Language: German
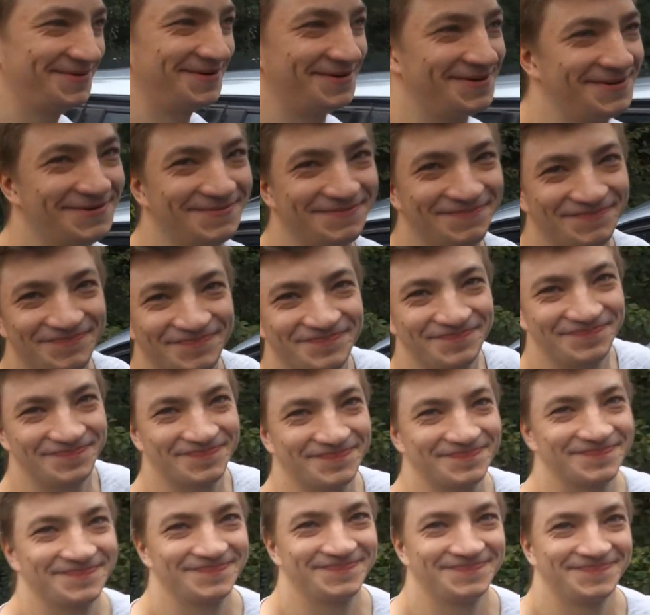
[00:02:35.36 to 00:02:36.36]
Ja.
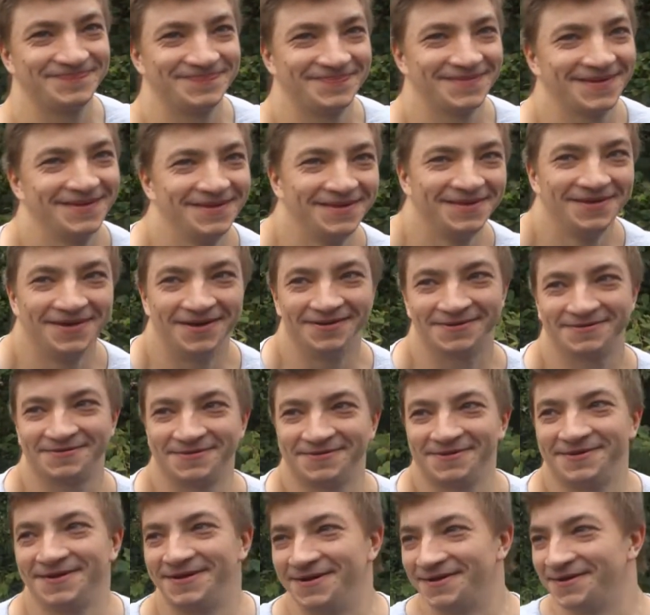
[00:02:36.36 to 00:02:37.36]
Oh. Hast du
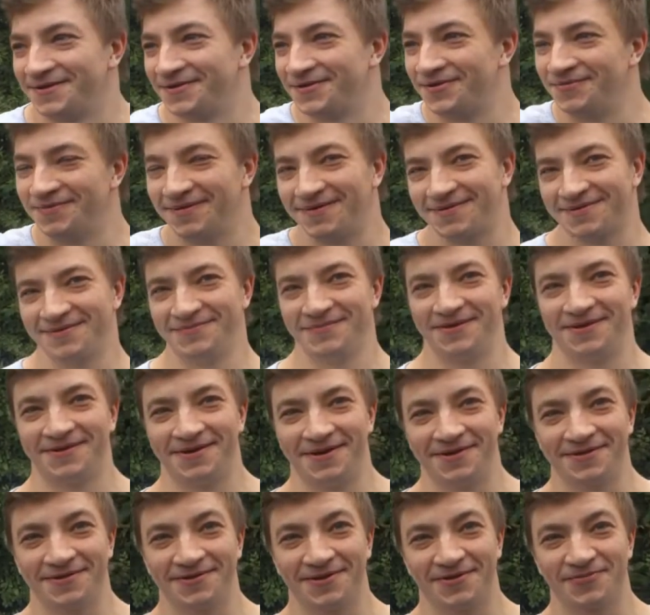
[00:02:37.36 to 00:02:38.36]
den einen da oben gesehen mit dem
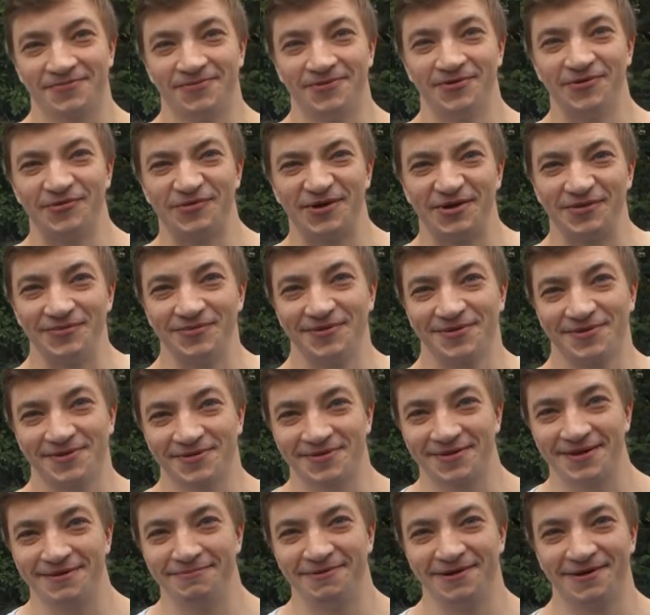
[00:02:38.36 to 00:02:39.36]
Adidas-Pullover, der mit sich
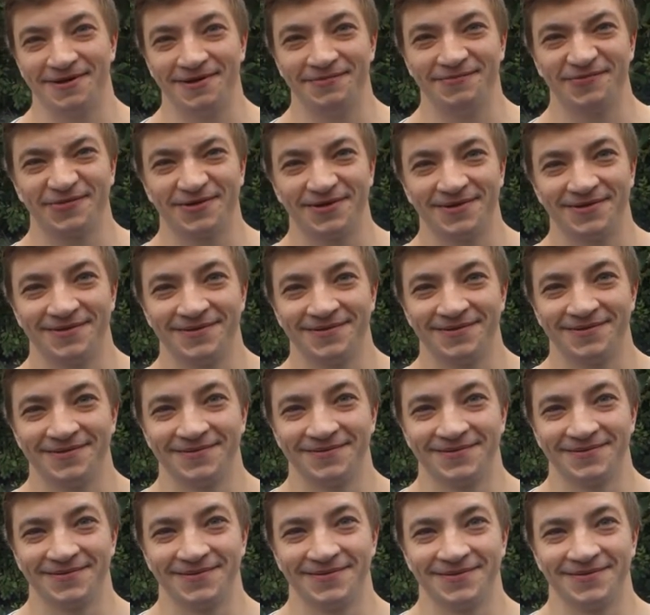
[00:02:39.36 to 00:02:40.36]
selber kämpft?
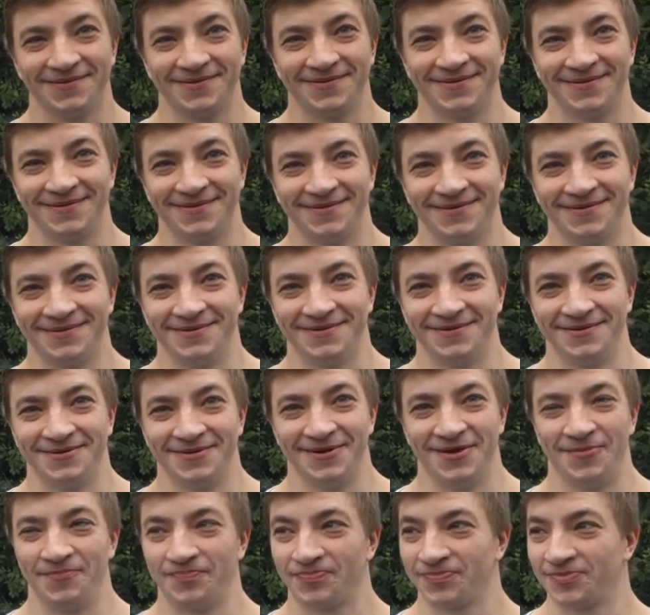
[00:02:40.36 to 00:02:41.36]
Was?
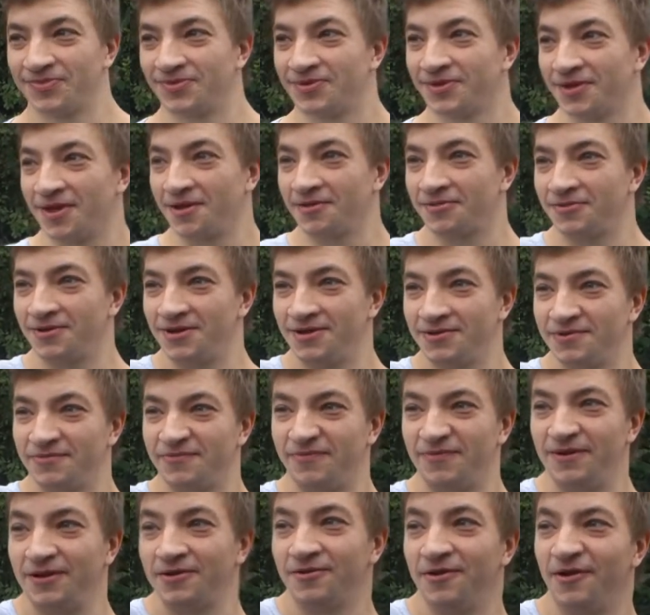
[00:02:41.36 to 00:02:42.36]
Direkt da,
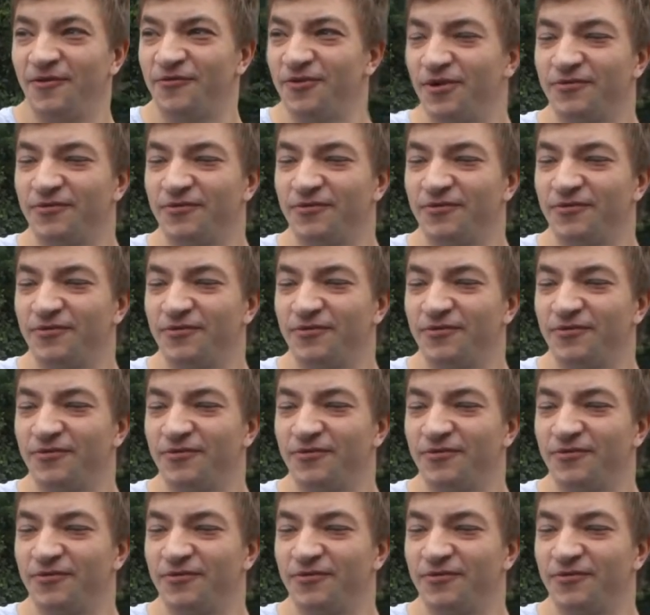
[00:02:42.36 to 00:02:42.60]
vielleicht läuft er